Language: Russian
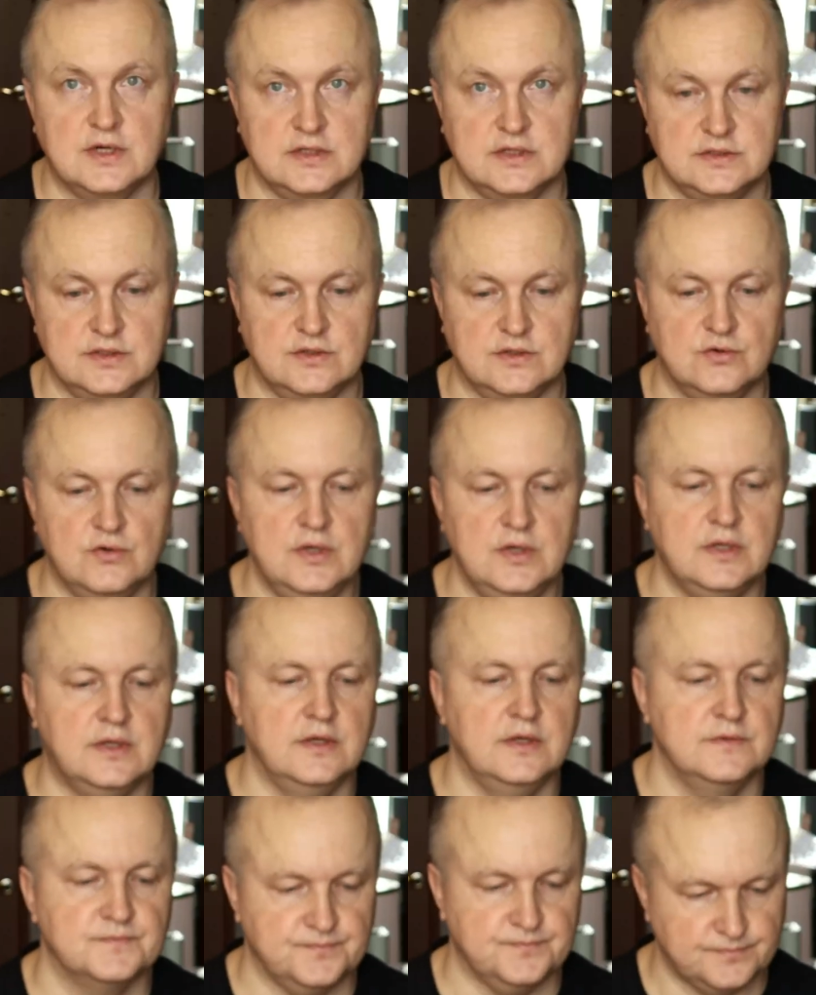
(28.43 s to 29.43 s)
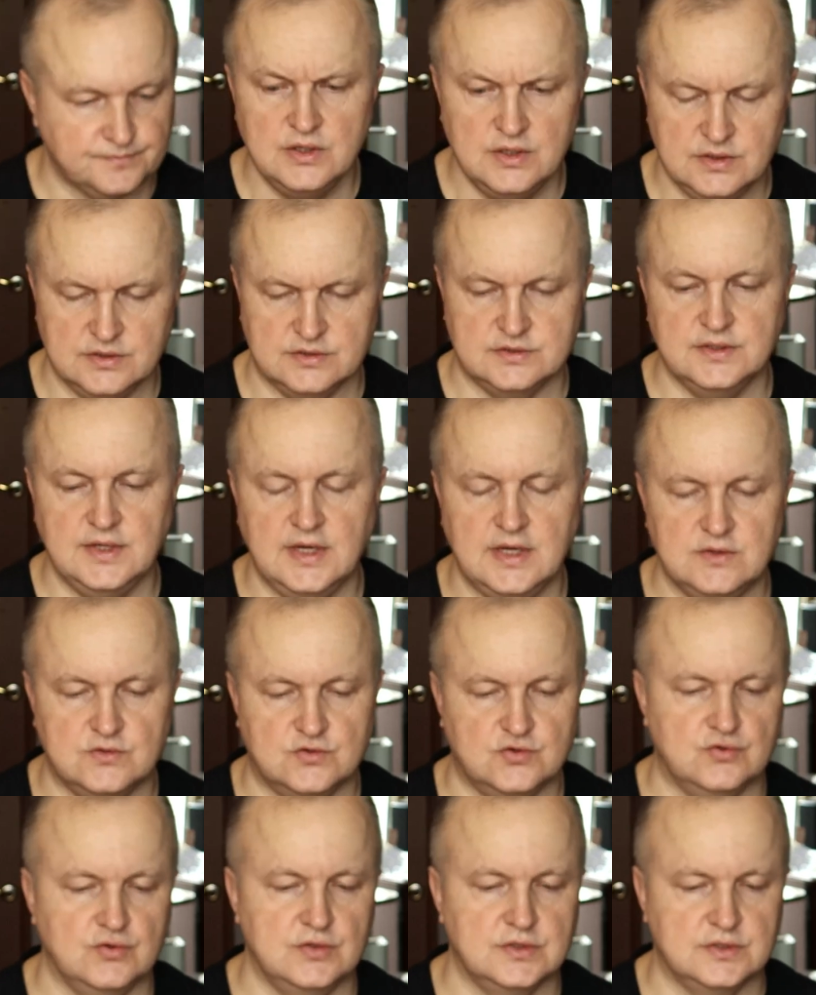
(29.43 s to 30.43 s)
разные ролики и
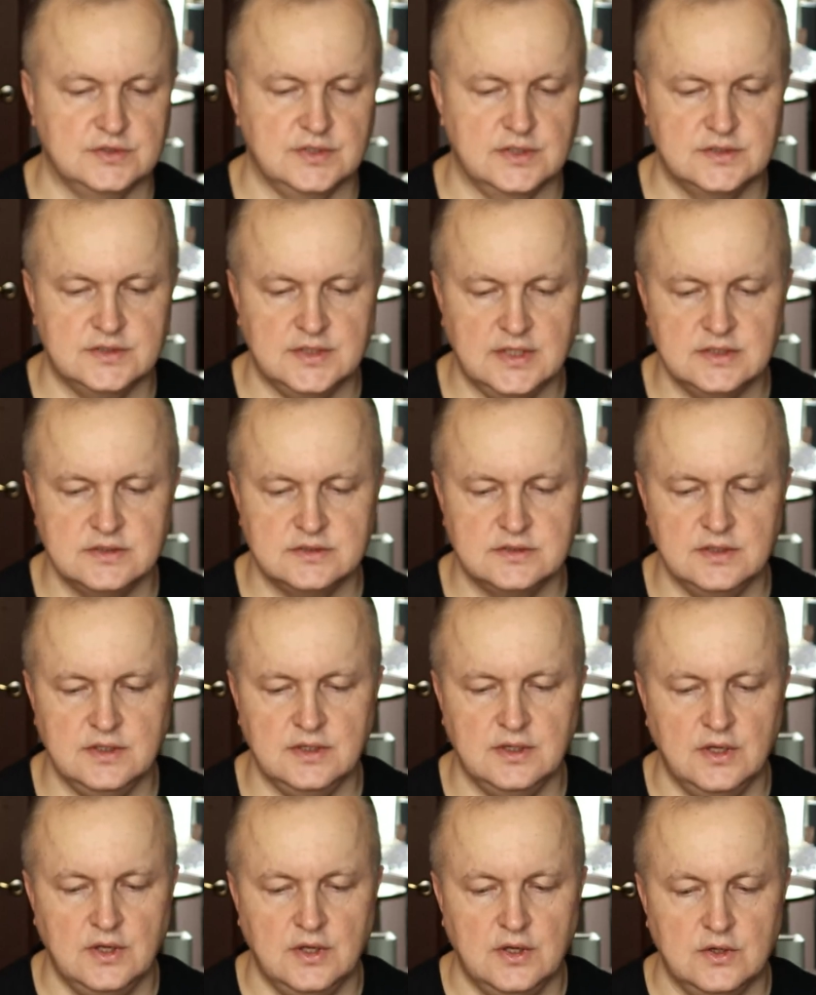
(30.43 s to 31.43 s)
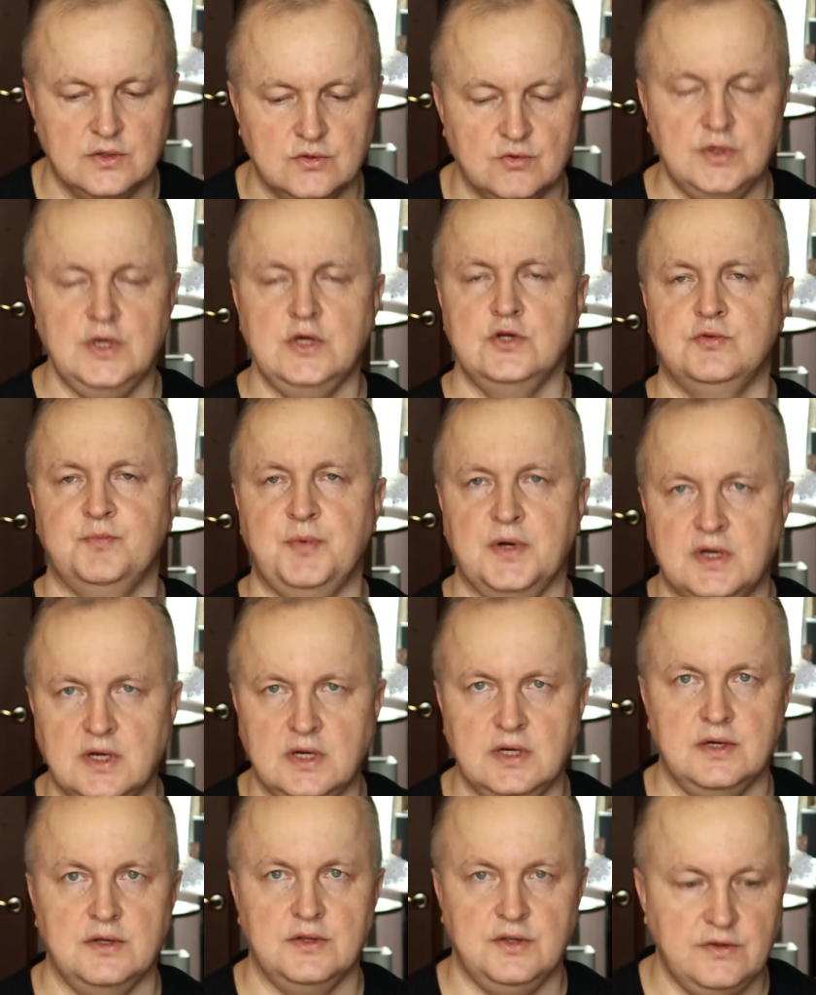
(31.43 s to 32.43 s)
знают, что это за станции. Но я еще
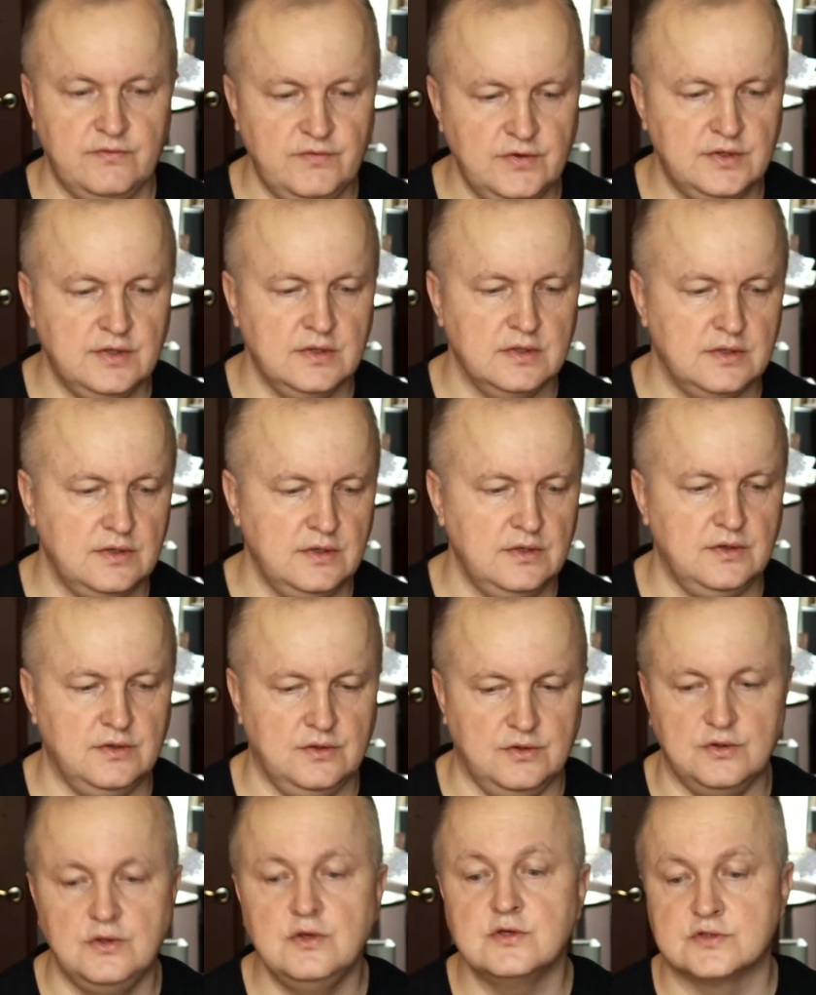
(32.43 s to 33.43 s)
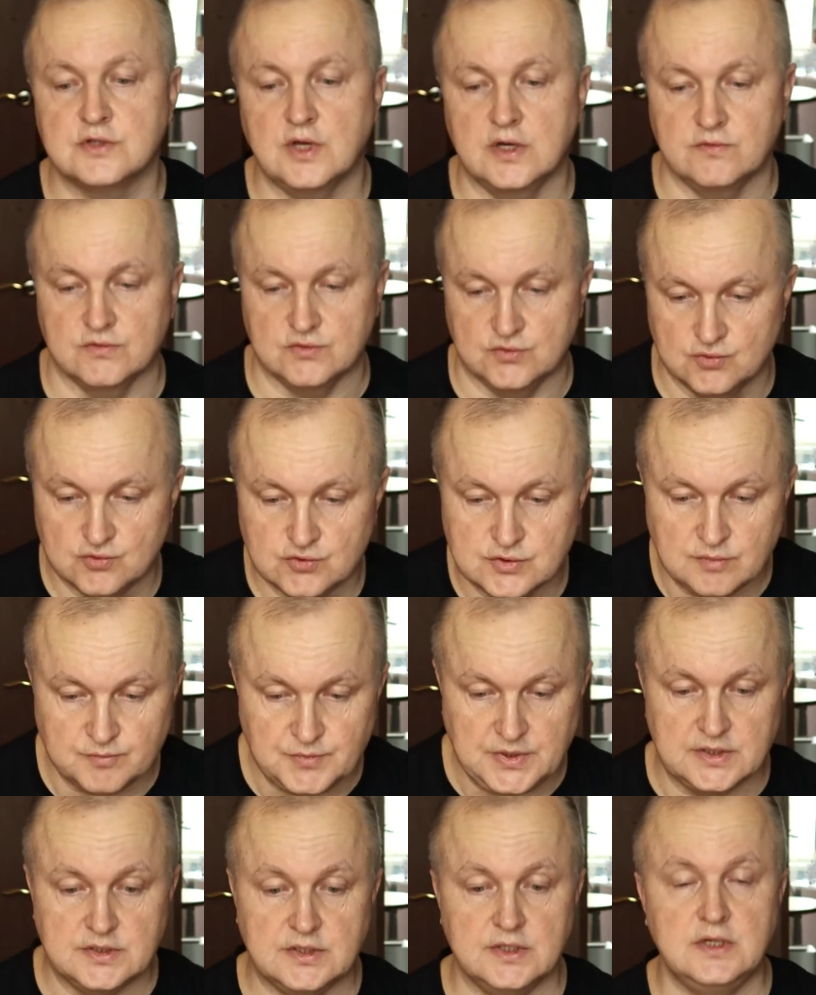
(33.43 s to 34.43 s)
пока не видел и не знаю, вот нужно
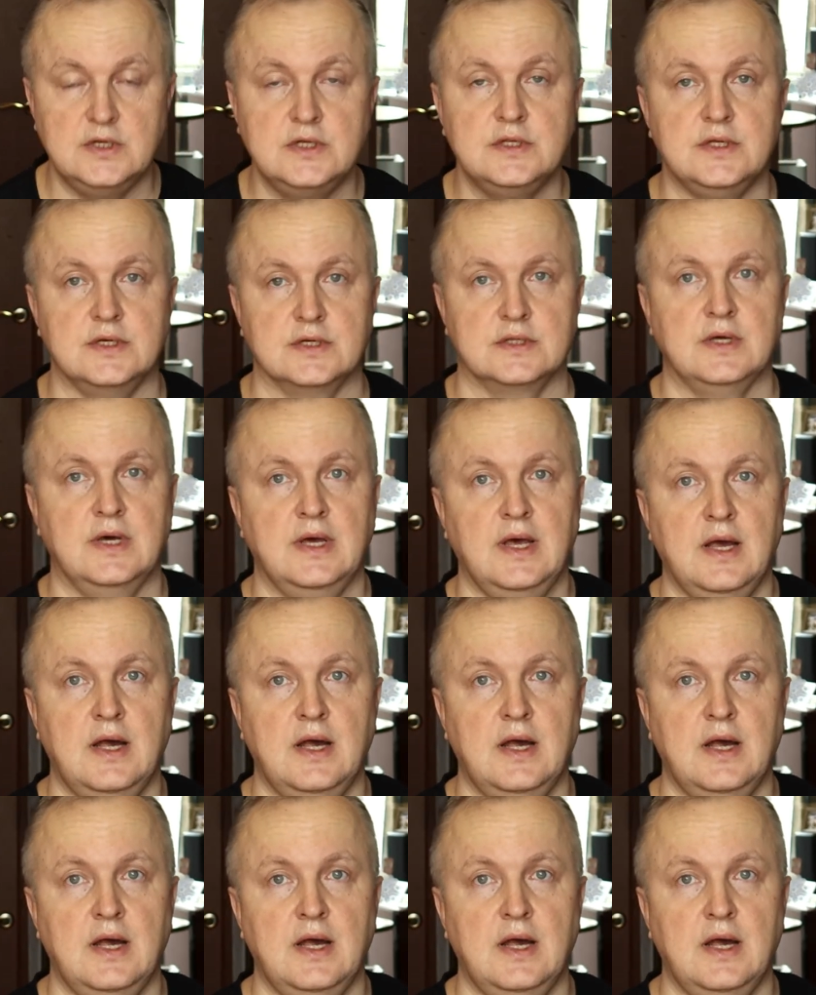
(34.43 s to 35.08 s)
мне это или нет.